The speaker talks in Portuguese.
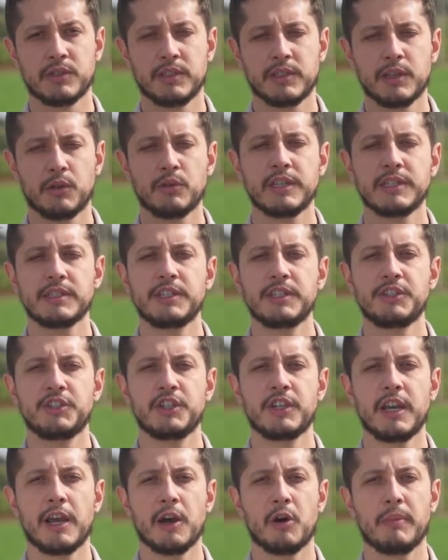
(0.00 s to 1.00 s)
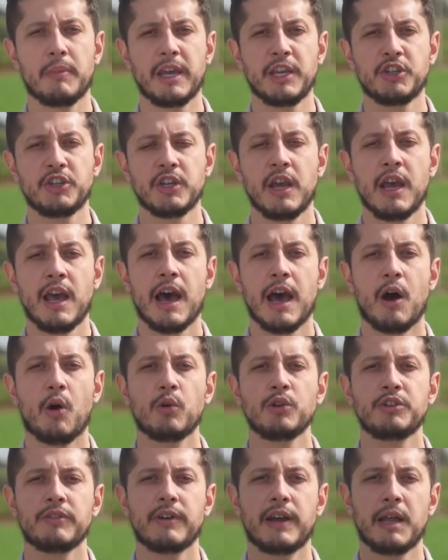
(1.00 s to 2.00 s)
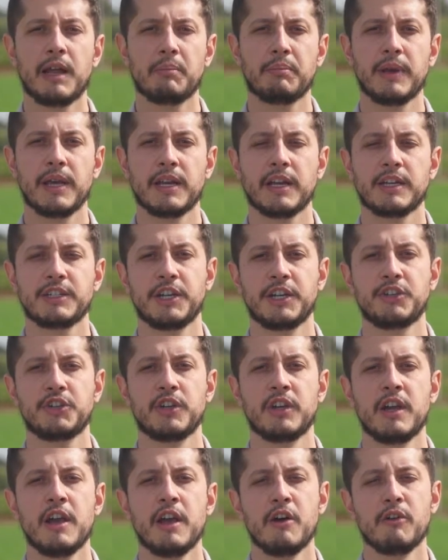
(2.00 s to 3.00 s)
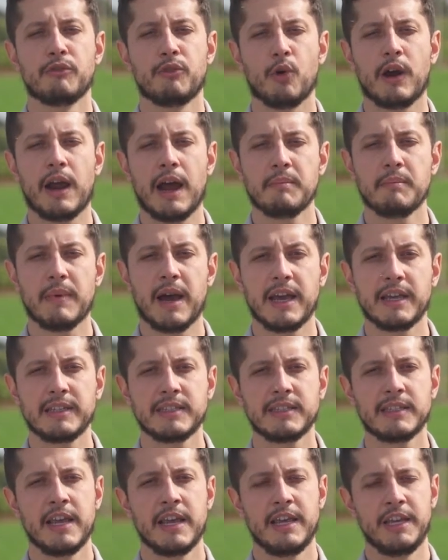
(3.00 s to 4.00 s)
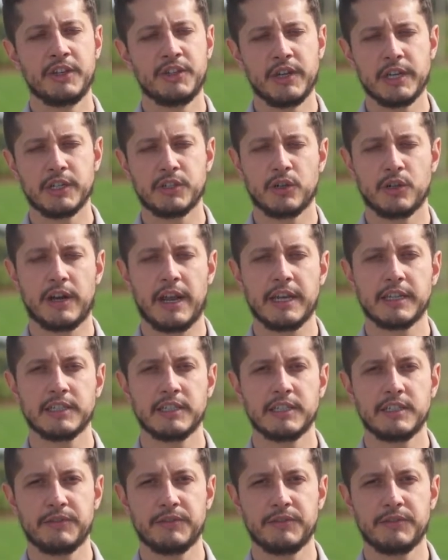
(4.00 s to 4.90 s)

Então decidir realmente aonde vale a pena a gente focar mais e direcionar esses